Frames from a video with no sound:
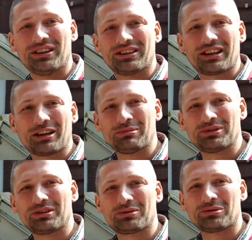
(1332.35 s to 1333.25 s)
tego
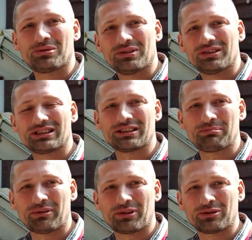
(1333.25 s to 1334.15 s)
budynku
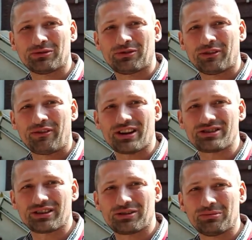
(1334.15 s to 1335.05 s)
z powodów
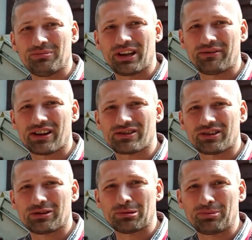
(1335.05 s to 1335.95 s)
ważnych lub mniej
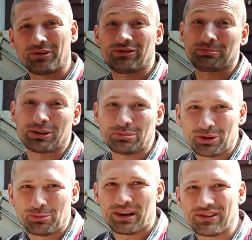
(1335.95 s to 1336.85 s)
ważnych lub w sposób
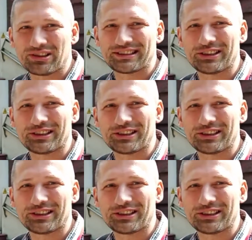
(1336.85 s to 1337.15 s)
nieuprawniony,